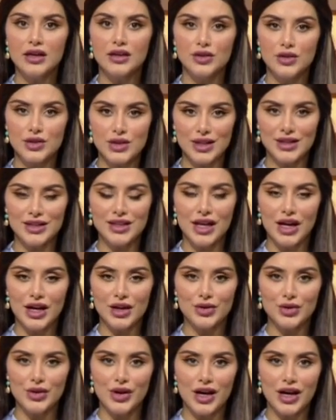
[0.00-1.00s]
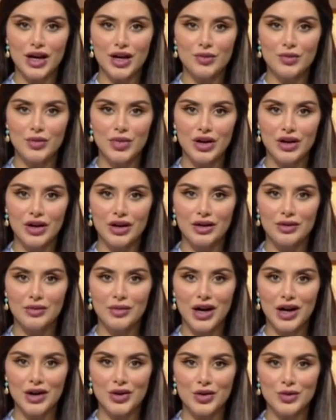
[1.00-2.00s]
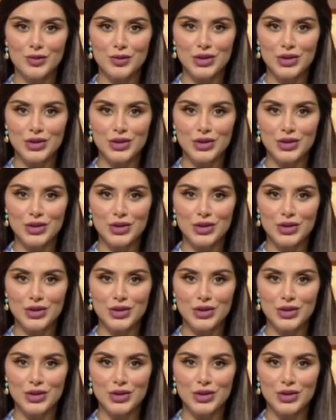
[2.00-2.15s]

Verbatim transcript: يسعدنا أن نرحب معكم